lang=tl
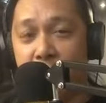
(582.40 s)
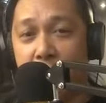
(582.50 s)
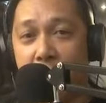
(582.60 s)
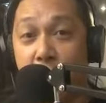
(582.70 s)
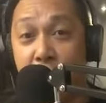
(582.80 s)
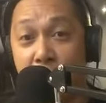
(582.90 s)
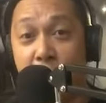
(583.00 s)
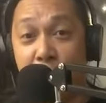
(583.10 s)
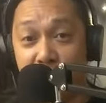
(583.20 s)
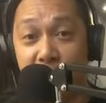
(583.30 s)
mga
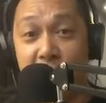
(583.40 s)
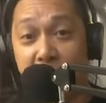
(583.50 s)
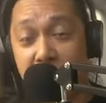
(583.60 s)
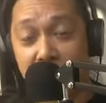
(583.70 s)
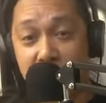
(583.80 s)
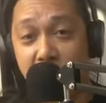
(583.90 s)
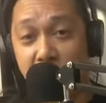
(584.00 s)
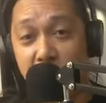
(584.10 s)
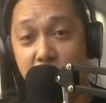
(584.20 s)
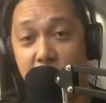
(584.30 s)
overload trucks,
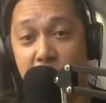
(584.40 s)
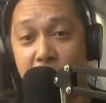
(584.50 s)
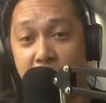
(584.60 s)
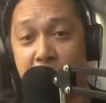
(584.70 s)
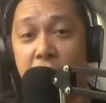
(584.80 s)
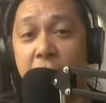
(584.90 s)
overload trucks.